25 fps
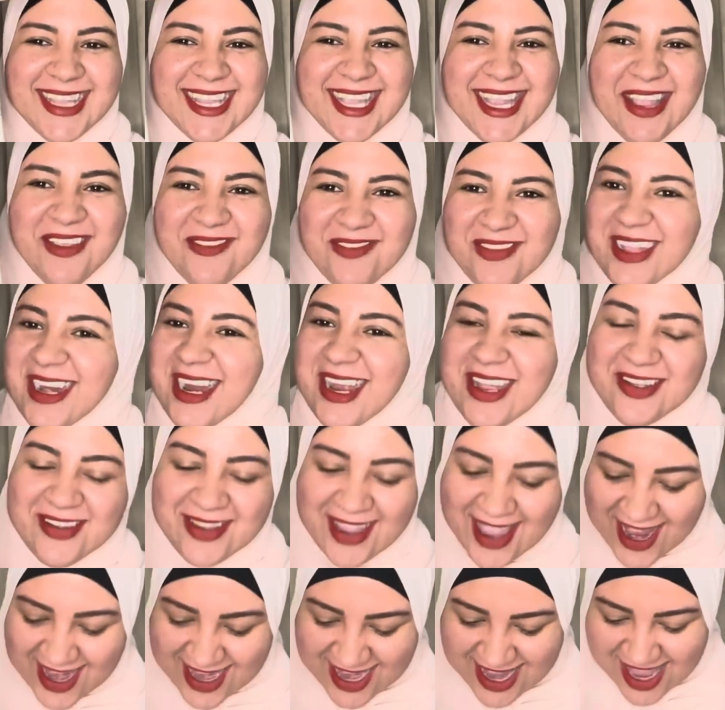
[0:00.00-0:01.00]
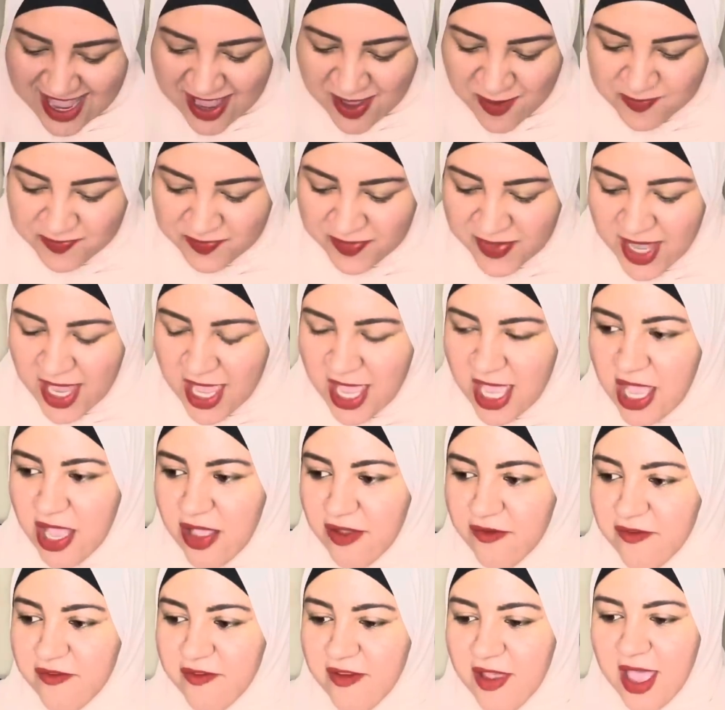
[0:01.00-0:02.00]
ده كبير قوي عليها
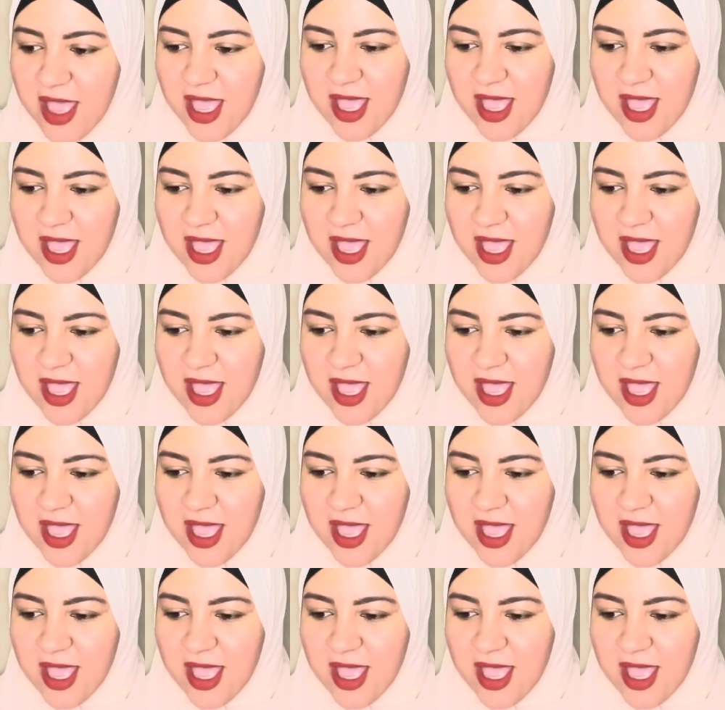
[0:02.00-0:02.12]
ف